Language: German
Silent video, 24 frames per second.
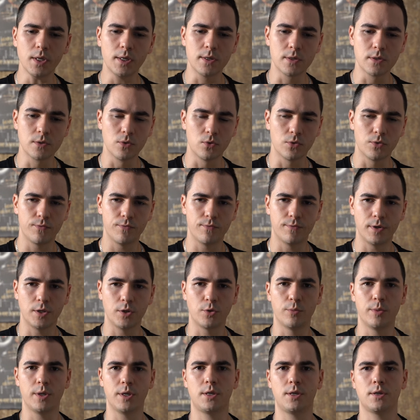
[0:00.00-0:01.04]
So, und wenn
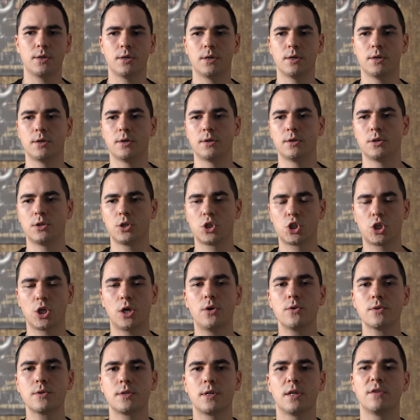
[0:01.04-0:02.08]
du mich äh,
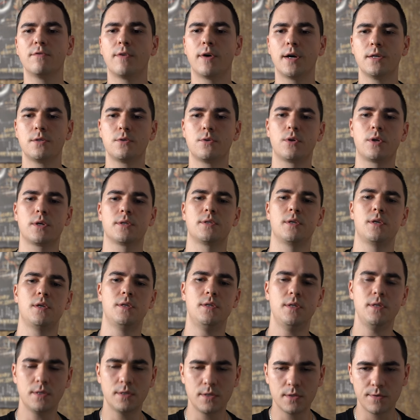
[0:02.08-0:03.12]
schaust, dann weißt du, dass ich
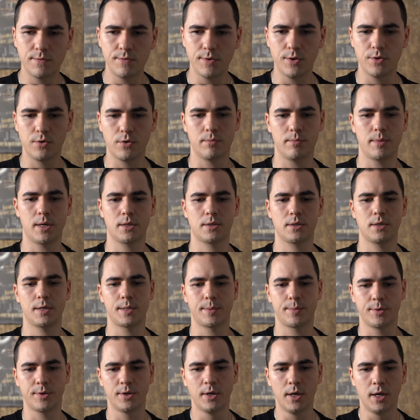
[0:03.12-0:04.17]
dieses Video gemacht
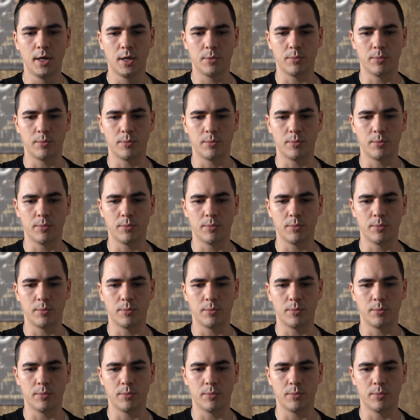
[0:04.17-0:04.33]
habe.